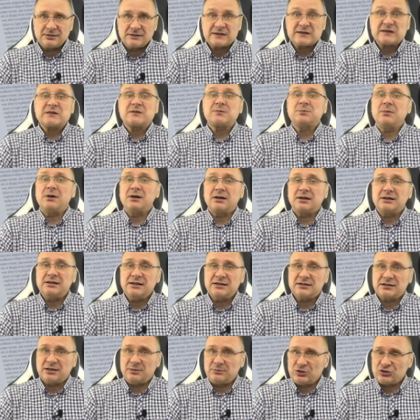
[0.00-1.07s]
с
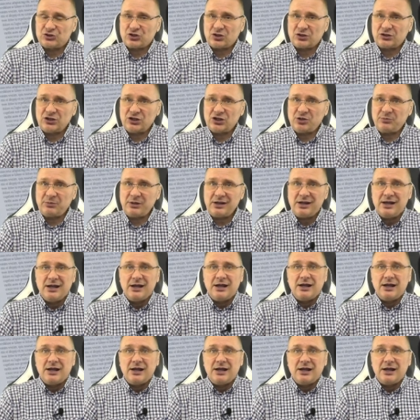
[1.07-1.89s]
магнитными чернилами